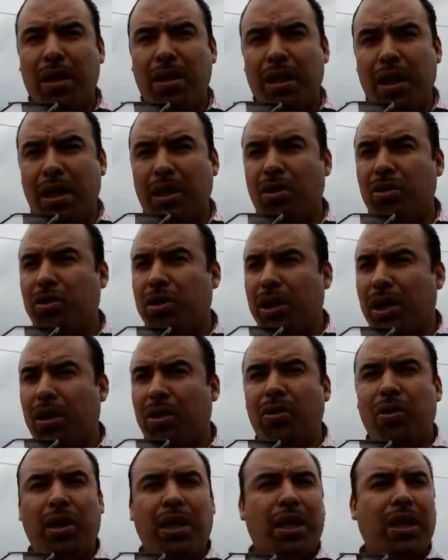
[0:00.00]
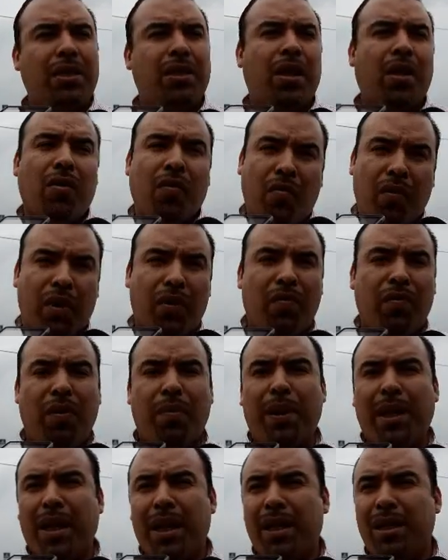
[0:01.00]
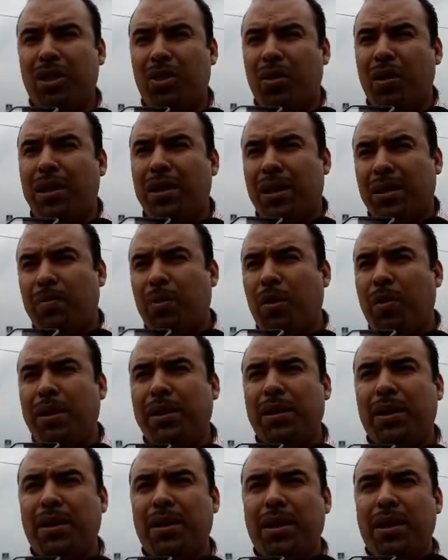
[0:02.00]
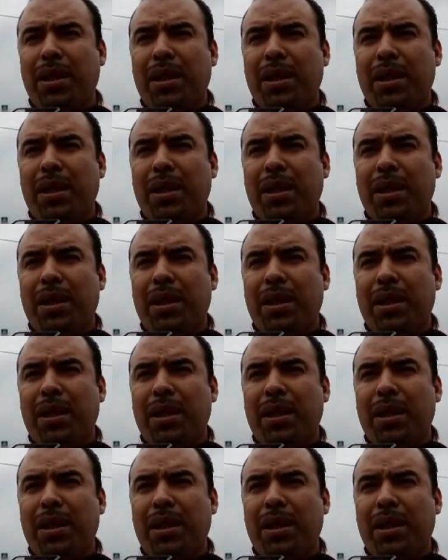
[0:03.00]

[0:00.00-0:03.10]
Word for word: y en esos cinco días fueron fabricadas todas esas probanzas.